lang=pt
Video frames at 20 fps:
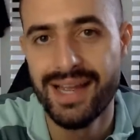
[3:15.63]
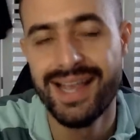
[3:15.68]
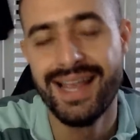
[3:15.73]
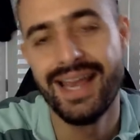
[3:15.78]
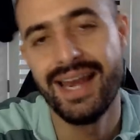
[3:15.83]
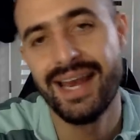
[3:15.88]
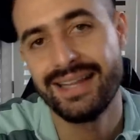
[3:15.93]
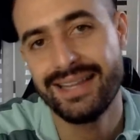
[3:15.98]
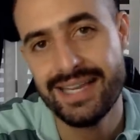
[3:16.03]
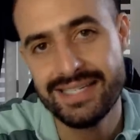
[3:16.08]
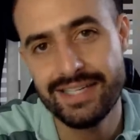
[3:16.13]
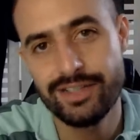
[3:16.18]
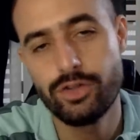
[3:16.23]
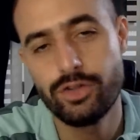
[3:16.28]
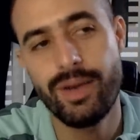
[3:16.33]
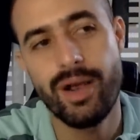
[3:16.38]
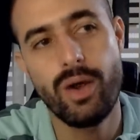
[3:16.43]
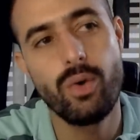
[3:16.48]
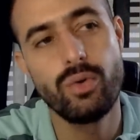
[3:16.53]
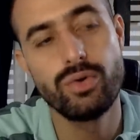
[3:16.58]
Ele até cita
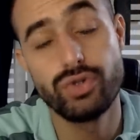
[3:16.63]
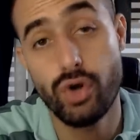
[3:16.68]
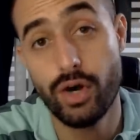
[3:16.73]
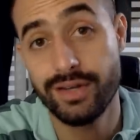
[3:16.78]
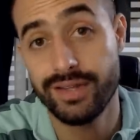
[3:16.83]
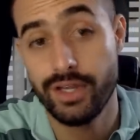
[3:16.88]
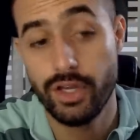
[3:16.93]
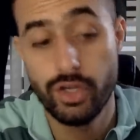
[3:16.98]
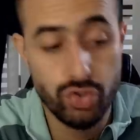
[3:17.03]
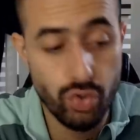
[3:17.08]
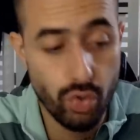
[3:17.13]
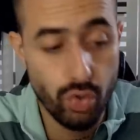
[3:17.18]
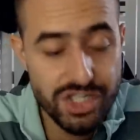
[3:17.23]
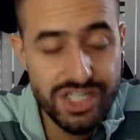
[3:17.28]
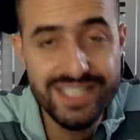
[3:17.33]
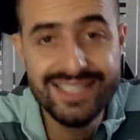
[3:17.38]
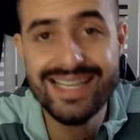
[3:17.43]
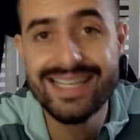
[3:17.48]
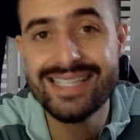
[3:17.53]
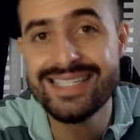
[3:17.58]
o Michael Jordan, que jogou
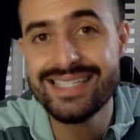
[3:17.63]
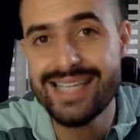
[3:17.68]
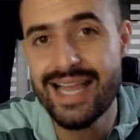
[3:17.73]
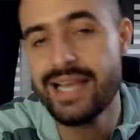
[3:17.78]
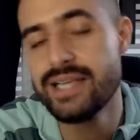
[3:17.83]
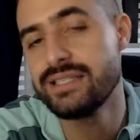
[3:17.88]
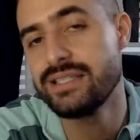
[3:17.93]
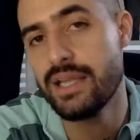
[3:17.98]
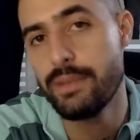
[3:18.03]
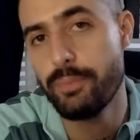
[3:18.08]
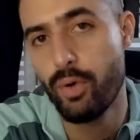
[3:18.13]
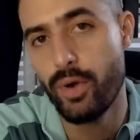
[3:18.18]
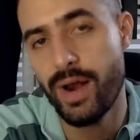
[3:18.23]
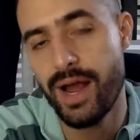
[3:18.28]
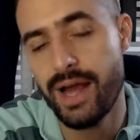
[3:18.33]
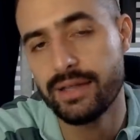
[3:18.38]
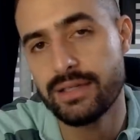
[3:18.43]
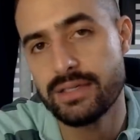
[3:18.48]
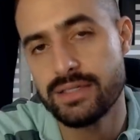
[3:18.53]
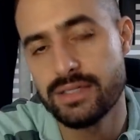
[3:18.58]
16
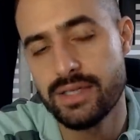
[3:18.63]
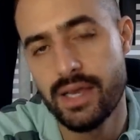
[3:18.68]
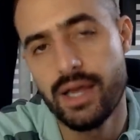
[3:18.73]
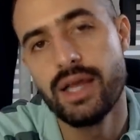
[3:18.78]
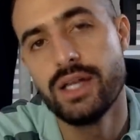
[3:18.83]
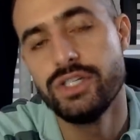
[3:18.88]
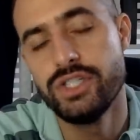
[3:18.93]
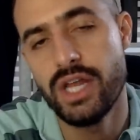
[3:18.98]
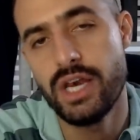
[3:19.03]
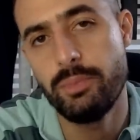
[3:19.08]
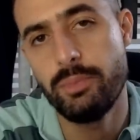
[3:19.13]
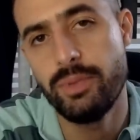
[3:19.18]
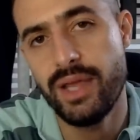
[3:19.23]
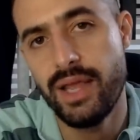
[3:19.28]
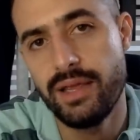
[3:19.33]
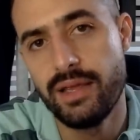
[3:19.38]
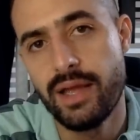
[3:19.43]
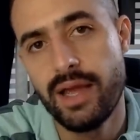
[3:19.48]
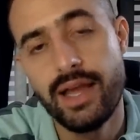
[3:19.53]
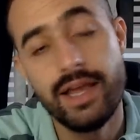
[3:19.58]
temporadas de
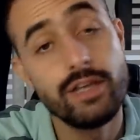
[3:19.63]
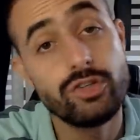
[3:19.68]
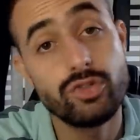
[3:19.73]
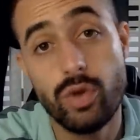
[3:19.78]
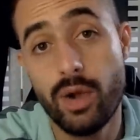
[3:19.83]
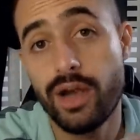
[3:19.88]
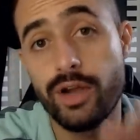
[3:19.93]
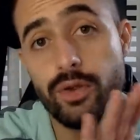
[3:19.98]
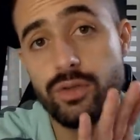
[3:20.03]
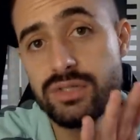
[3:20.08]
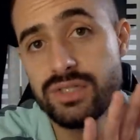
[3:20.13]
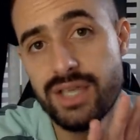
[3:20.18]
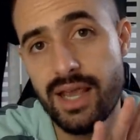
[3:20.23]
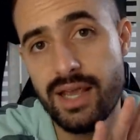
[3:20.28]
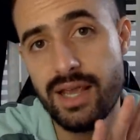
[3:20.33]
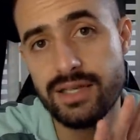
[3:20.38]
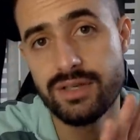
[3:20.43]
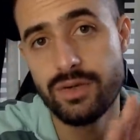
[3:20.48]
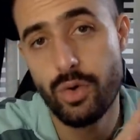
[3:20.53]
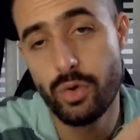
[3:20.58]
NBA e só ganhou
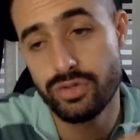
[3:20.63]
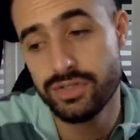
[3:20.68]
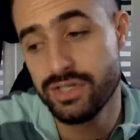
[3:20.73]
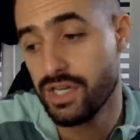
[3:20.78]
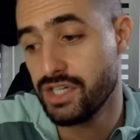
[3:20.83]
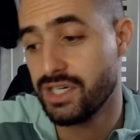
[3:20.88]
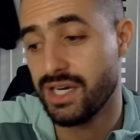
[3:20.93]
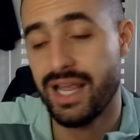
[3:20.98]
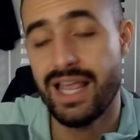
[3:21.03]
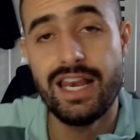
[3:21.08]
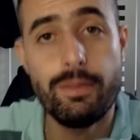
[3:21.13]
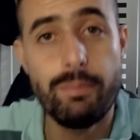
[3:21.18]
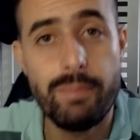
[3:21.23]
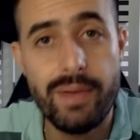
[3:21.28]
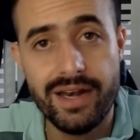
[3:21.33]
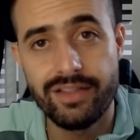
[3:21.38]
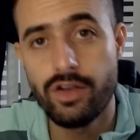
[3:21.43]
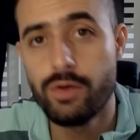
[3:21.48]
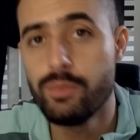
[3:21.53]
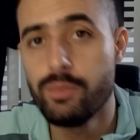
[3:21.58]
6, ou seja, ele
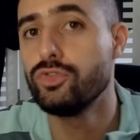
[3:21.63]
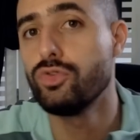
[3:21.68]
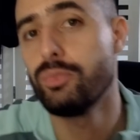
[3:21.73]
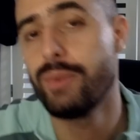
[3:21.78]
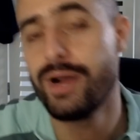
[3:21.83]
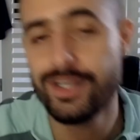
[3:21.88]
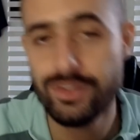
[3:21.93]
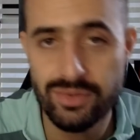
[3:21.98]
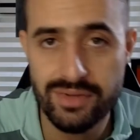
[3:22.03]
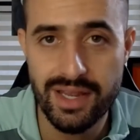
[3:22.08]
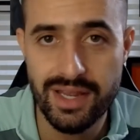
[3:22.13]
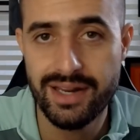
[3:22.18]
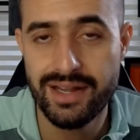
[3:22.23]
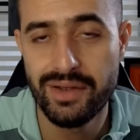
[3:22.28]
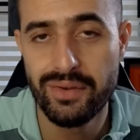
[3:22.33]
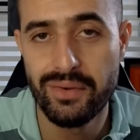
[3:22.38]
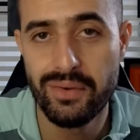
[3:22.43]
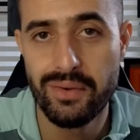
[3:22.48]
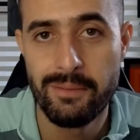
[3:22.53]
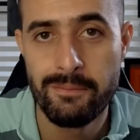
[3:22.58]
perdeu muito mais do que ele
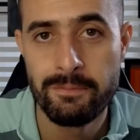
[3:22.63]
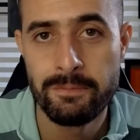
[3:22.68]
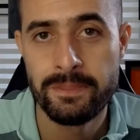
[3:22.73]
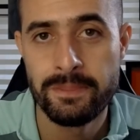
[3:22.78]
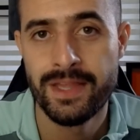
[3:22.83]
ganhou.